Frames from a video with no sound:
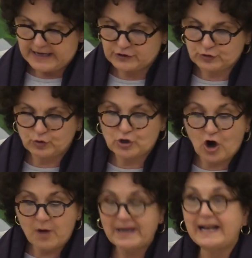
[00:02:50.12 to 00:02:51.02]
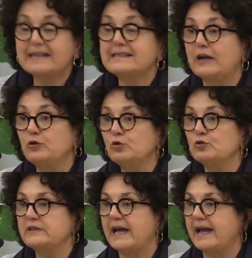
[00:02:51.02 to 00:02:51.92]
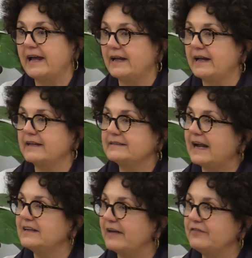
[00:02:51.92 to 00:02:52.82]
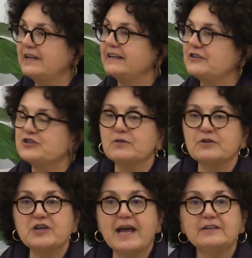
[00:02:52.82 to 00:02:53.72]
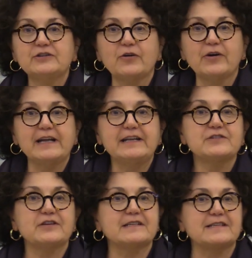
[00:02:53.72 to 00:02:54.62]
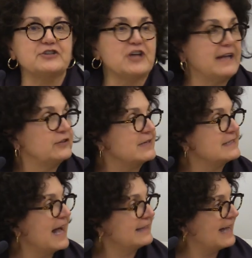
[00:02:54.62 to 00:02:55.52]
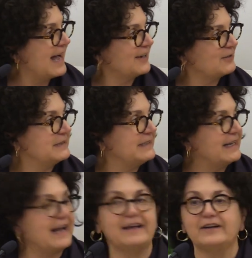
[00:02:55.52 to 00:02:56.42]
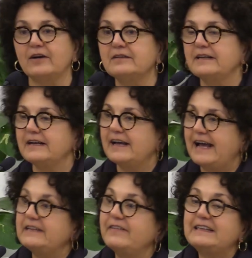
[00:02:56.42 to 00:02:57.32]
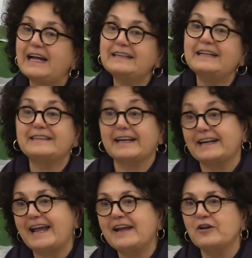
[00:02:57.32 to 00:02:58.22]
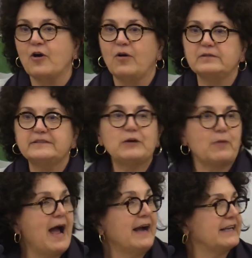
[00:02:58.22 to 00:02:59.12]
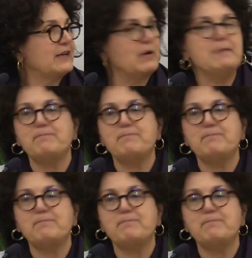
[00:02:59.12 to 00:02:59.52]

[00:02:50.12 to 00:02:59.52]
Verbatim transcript: su come la salute eh, tra la fine del 500 e l'inizio del 600 è stata, come dire, no? è diventata il terreno di que- anche di quel